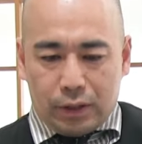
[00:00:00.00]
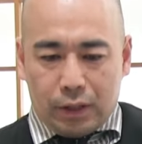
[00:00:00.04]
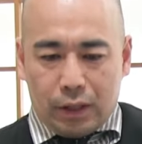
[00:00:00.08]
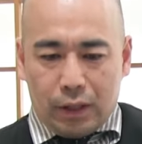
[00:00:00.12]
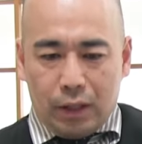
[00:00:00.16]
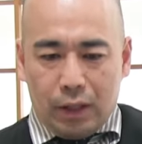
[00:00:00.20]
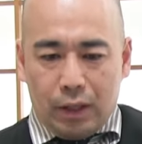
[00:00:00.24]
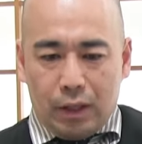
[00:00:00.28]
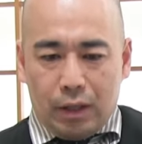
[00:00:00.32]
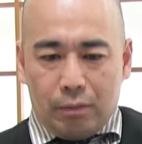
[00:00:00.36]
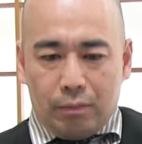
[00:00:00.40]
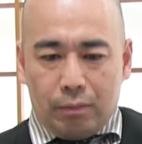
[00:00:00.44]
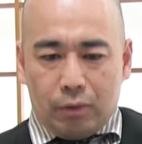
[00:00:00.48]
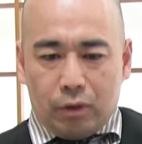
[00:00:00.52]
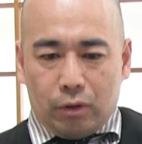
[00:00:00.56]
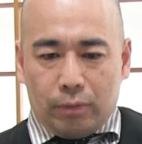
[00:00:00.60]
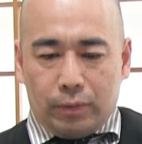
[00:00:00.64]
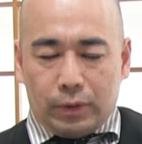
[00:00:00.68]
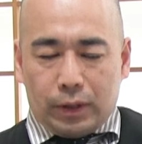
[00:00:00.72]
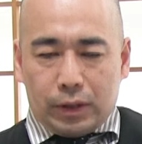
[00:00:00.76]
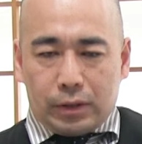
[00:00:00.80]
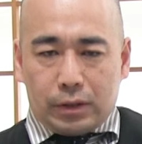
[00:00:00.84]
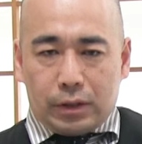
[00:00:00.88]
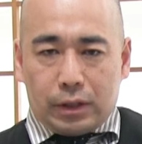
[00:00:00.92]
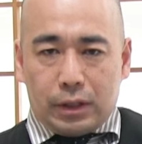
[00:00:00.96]
で、見
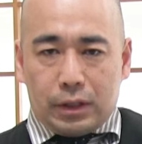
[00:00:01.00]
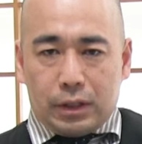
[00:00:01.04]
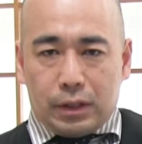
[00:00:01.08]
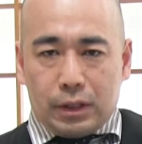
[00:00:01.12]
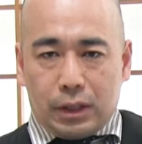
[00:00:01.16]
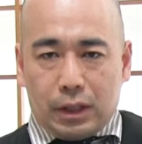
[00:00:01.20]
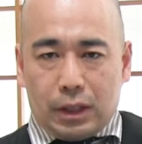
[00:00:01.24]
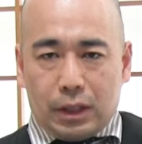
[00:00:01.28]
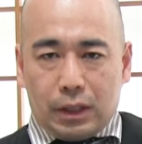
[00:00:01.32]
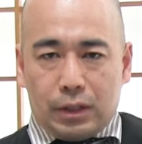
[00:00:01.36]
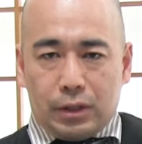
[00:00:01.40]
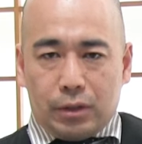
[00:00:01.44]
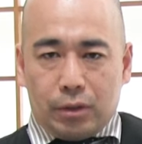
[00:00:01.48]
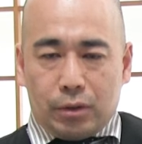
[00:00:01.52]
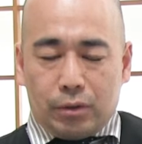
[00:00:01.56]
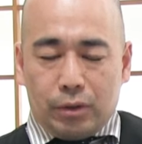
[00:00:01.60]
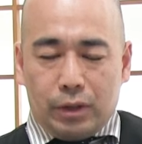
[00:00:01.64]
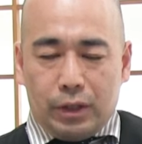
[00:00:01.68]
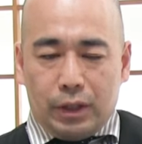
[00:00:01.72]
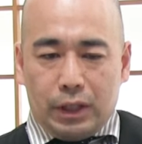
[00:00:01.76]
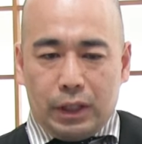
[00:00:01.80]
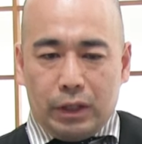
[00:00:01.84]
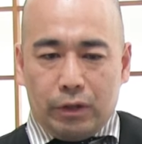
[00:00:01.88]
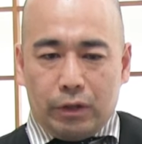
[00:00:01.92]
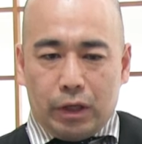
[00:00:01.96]
延達吉が貴族
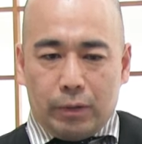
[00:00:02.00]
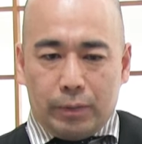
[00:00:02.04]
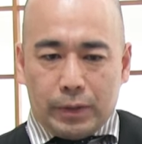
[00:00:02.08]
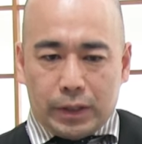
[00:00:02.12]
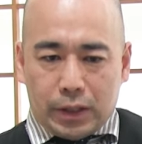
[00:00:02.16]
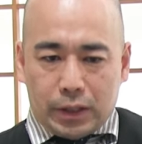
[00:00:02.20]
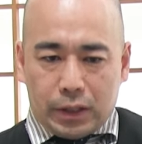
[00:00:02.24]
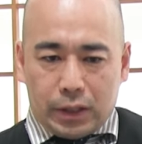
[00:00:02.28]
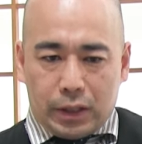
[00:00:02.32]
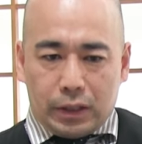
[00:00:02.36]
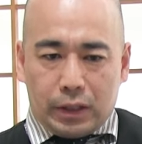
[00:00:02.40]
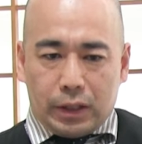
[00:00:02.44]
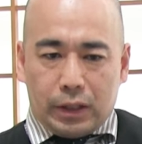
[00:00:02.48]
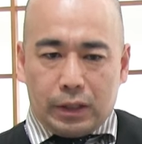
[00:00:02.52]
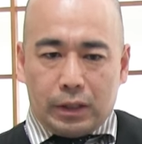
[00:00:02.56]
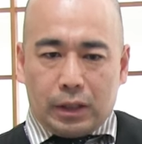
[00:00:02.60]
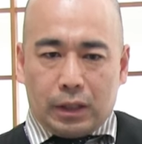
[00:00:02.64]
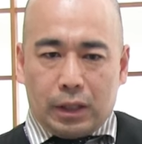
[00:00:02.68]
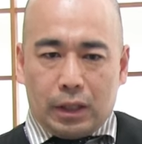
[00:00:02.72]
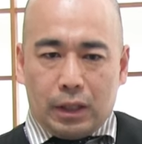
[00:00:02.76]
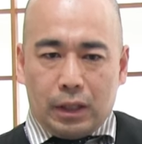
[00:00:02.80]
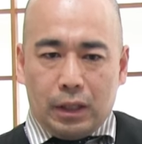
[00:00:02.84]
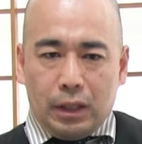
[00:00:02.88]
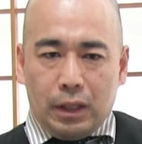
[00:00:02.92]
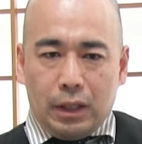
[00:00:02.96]
院議員を辞めさせられた。だ
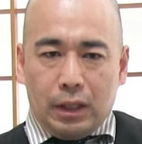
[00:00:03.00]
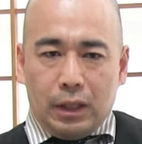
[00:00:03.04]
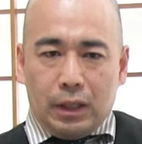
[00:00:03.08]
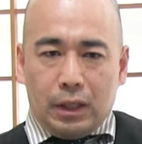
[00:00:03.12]
から、